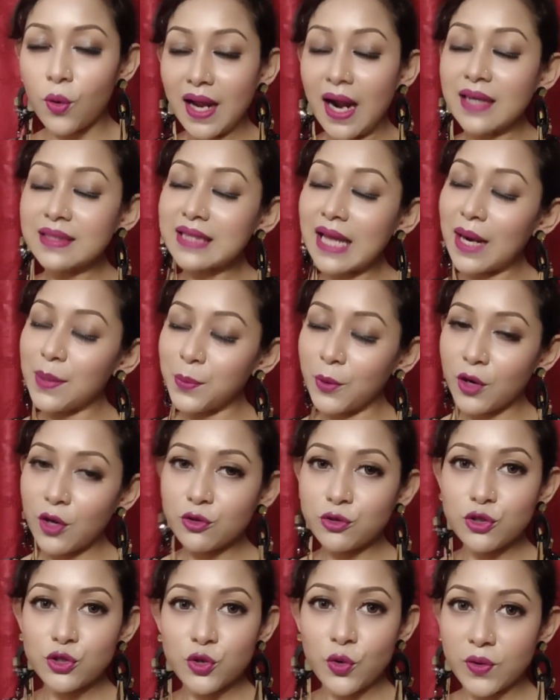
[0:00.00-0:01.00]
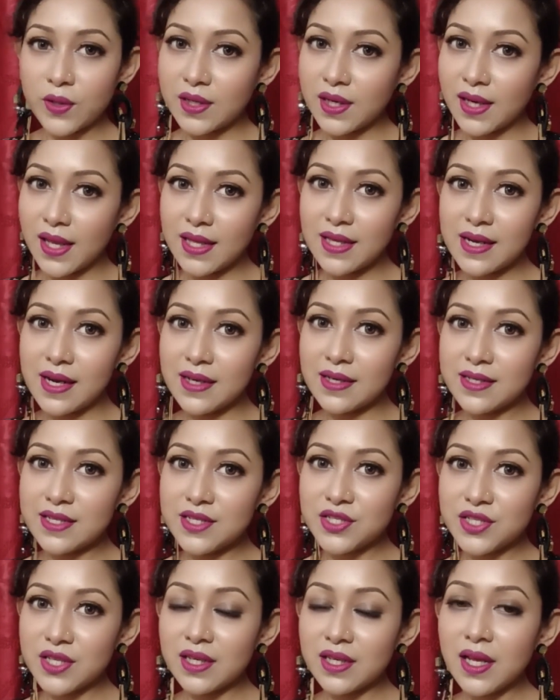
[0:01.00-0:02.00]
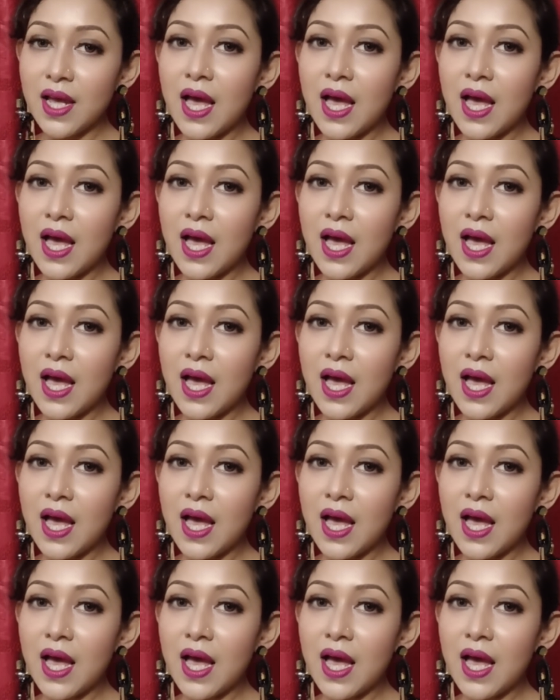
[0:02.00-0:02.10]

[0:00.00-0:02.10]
আর তারপরেও তো শরীরের এই কন্ডিশন